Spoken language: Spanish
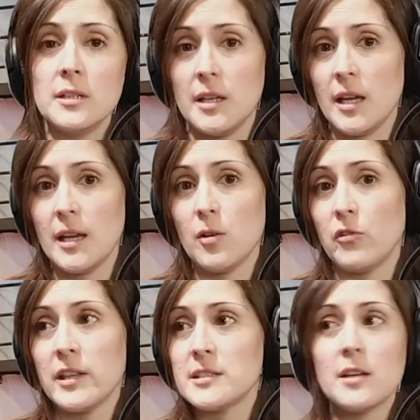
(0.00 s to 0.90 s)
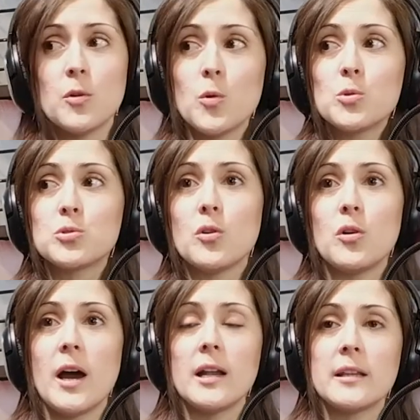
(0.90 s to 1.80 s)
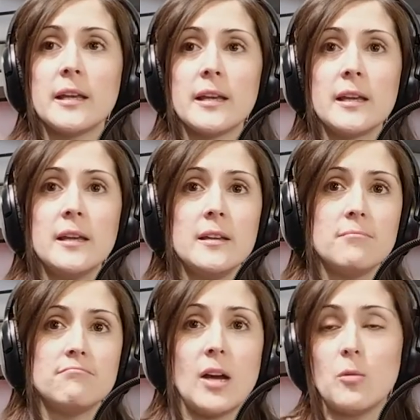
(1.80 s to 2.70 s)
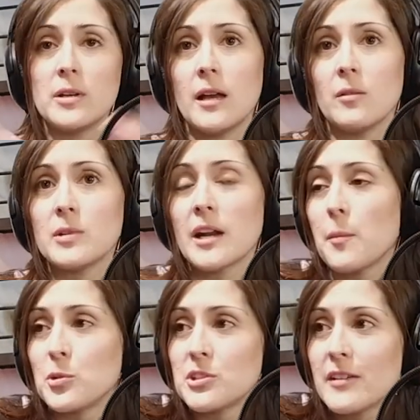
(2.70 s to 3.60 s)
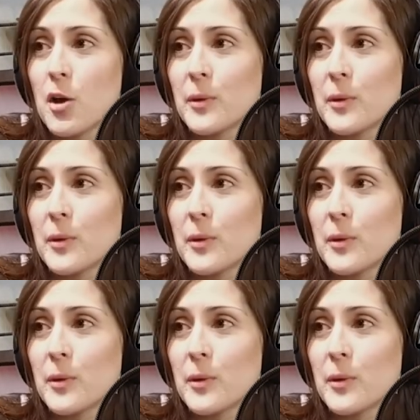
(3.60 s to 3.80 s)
que obedece incluso al de a una, responsabilidad